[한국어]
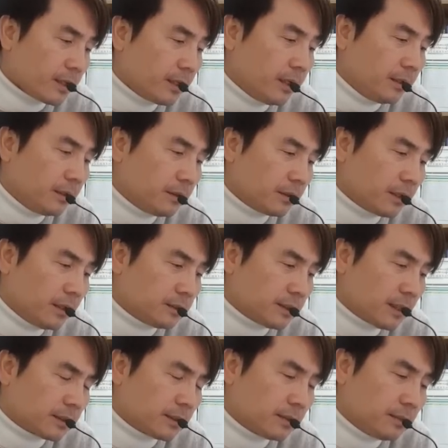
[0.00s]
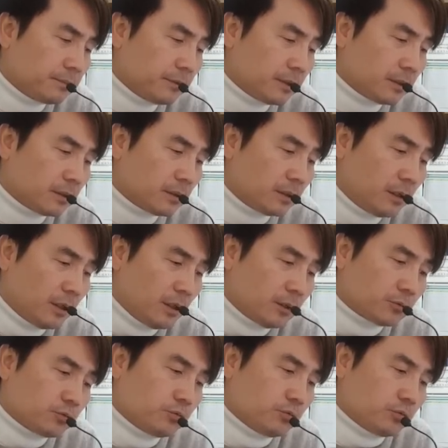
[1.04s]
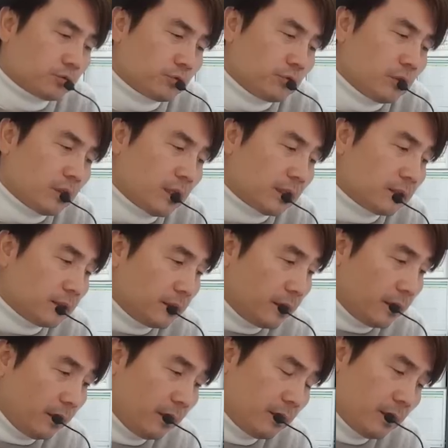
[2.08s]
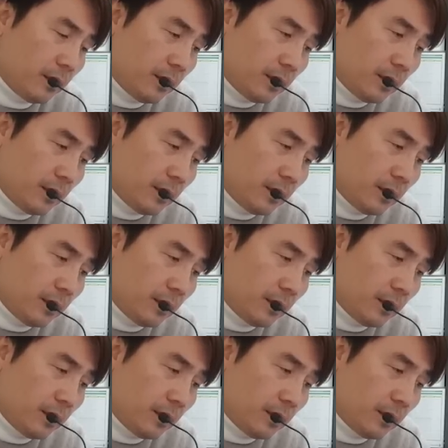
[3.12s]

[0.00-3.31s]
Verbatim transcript: 그러니까 이렇게 장기금리를 꾹 눌러놨는데